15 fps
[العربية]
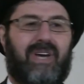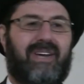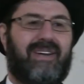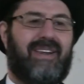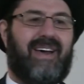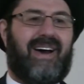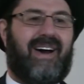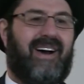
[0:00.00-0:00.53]

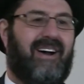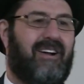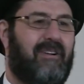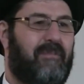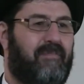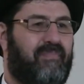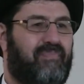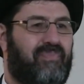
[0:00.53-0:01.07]
إلى
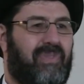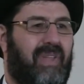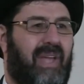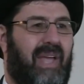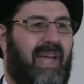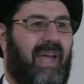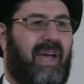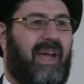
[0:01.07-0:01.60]

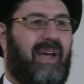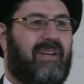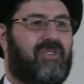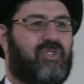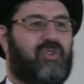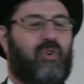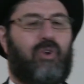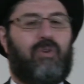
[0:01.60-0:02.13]

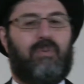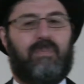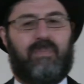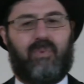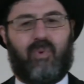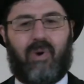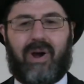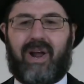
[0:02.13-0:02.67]
صلب
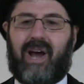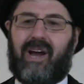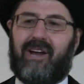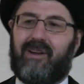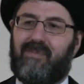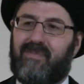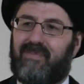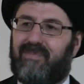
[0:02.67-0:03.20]

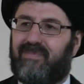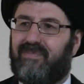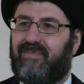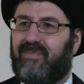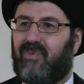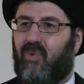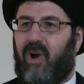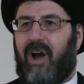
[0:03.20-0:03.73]
ورحم
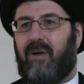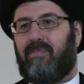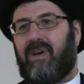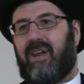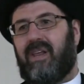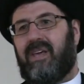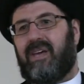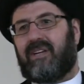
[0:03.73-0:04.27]

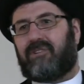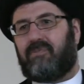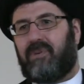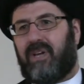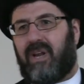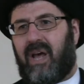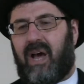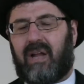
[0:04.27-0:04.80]
وعملية
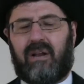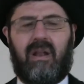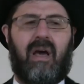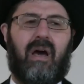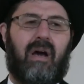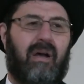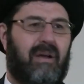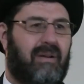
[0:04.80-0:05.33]
ميلاد
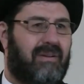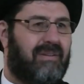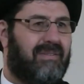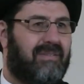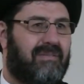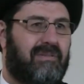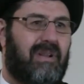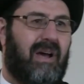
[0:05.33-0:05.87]
لا
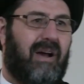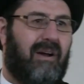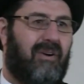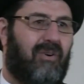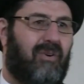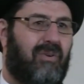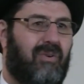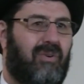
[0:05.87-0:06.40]
لا
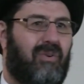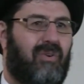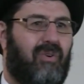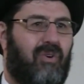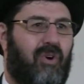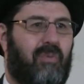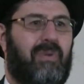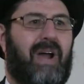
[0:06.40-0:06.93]

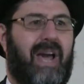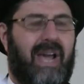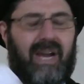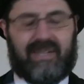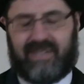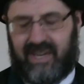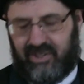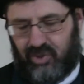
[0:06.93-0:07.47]
هم لا
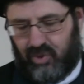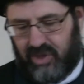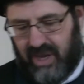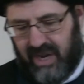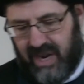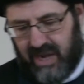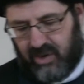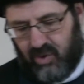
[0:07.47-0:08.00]
يحتاجون
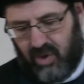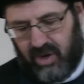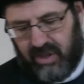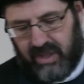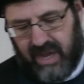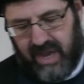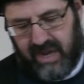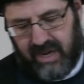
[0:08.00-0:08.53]
إلى كل
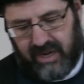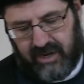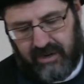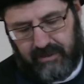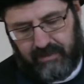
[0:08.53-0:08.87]
ذلك